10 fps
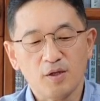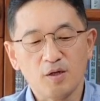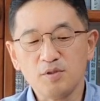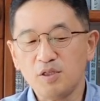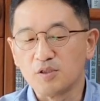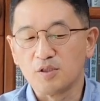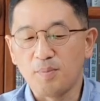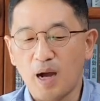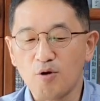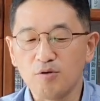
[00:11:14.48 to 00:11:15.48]
여러분
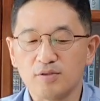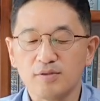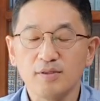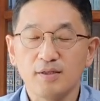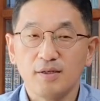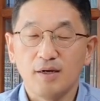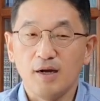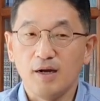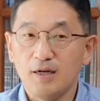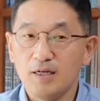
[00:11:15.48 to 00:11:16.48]
이어서 바울은
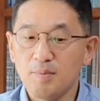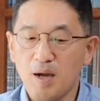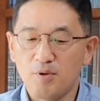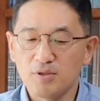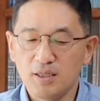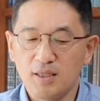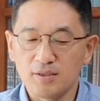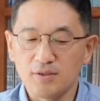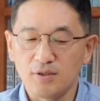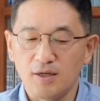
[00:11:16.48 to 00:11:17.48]
하나님 아버지에
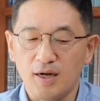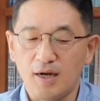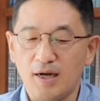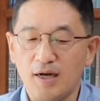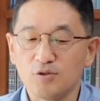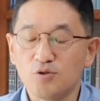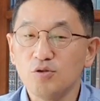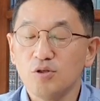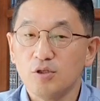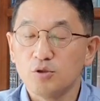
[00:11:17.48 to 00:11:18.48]
대해서
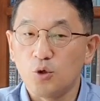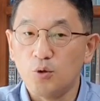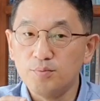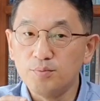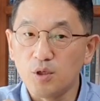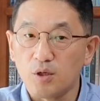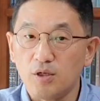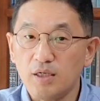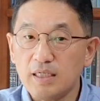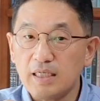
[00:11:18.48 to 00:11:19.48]
아주 좀
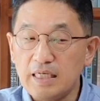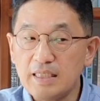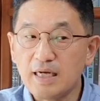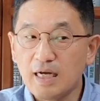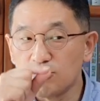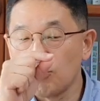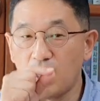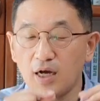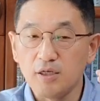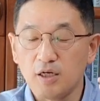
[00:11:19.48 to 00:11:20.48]
더
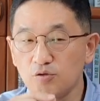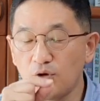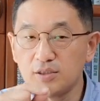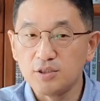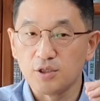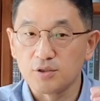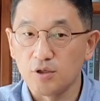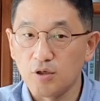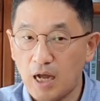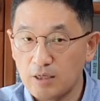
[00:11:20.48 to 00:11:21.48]
인간과
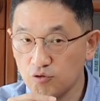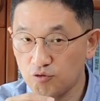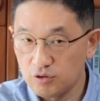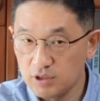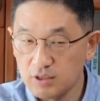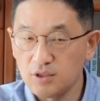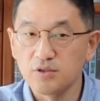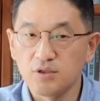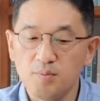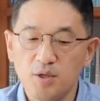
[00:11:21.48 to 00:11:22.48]
연관지어서 아주
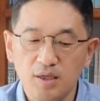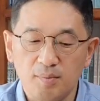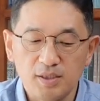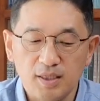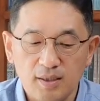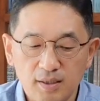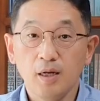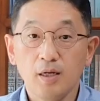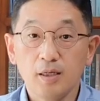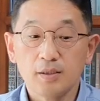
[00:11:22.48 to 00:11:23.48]
구체적인 설명을 합니다.
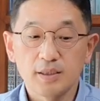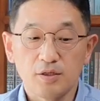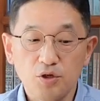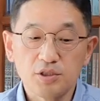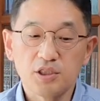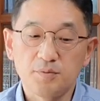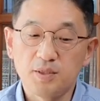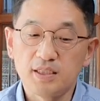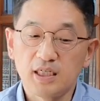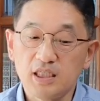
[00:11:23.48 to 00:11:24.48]
사도행전
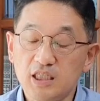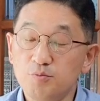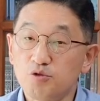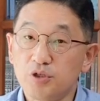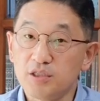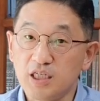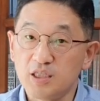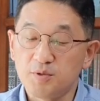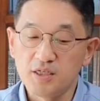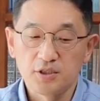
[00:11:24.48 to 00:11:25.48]
17장 26절에서
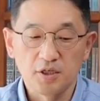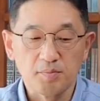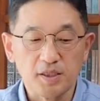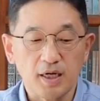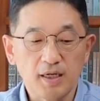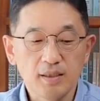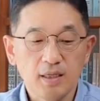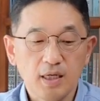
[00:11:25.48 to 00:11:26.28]
27절입니다.